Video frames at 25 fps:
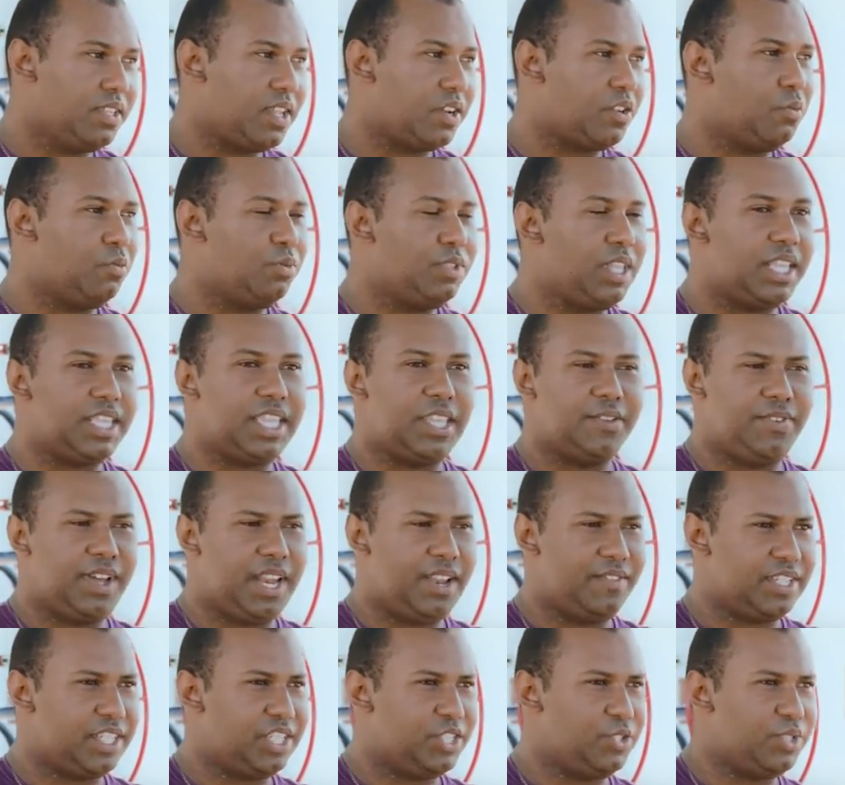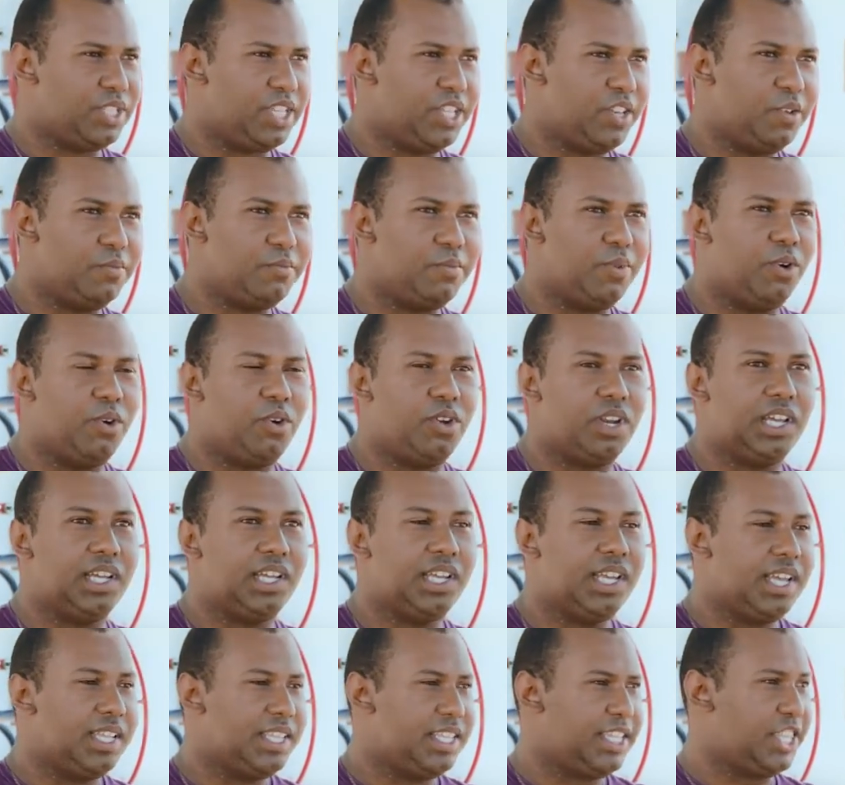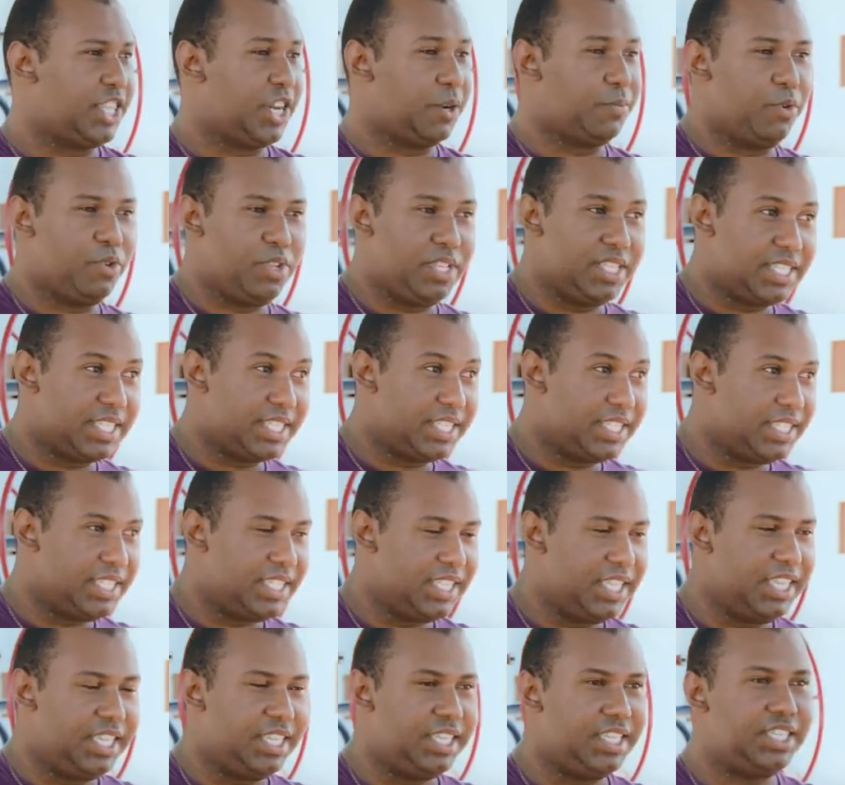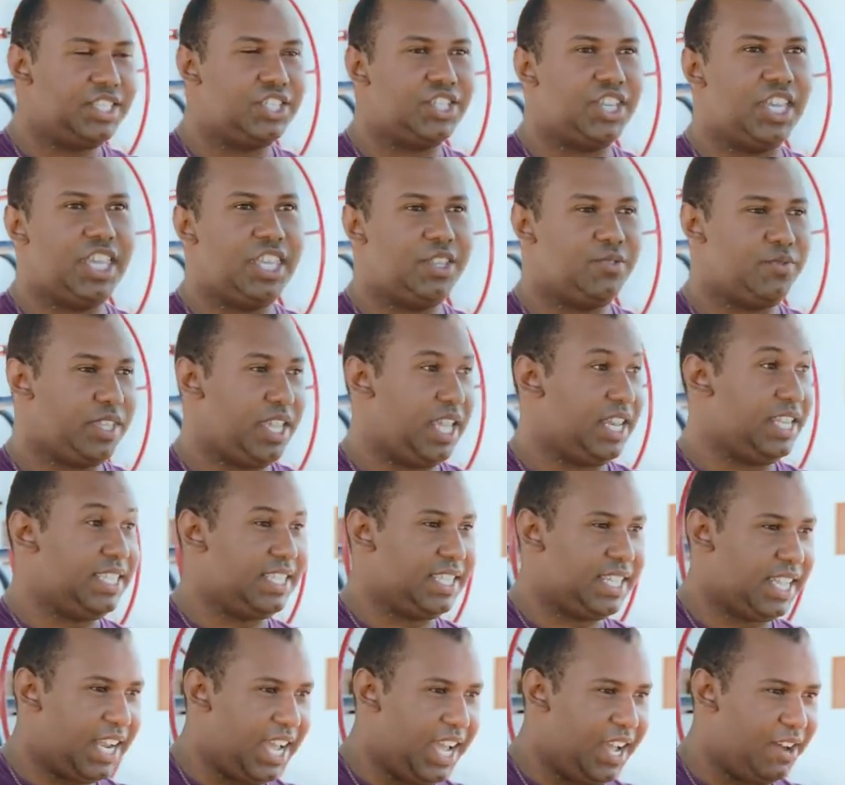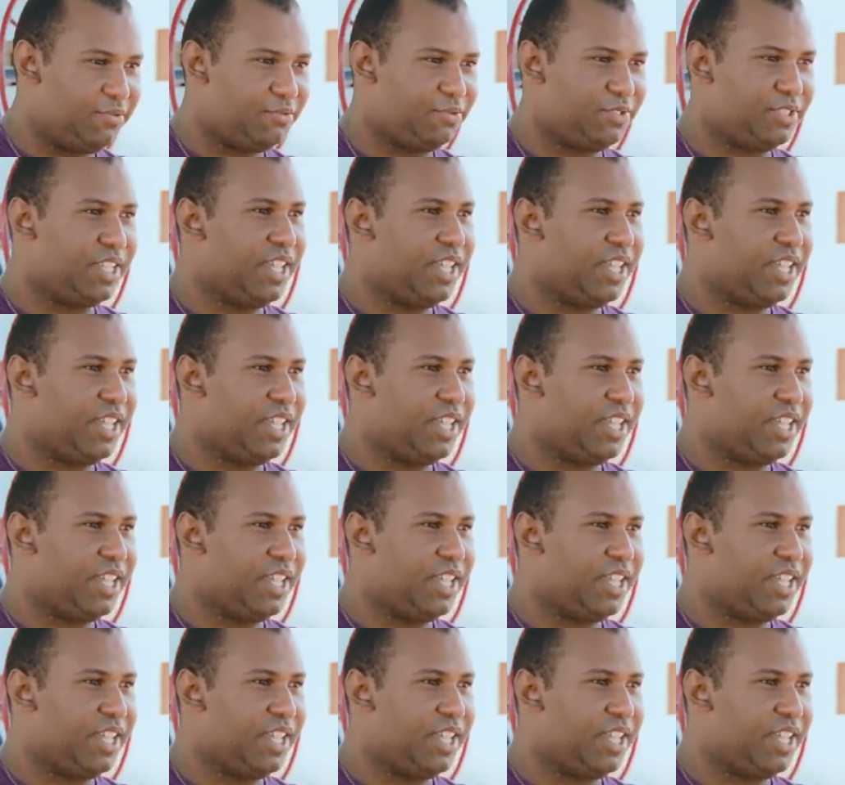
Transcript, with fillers: A comunidade ninguém falava a questão do quilombola, que trabalhou em engenho, que era escravo.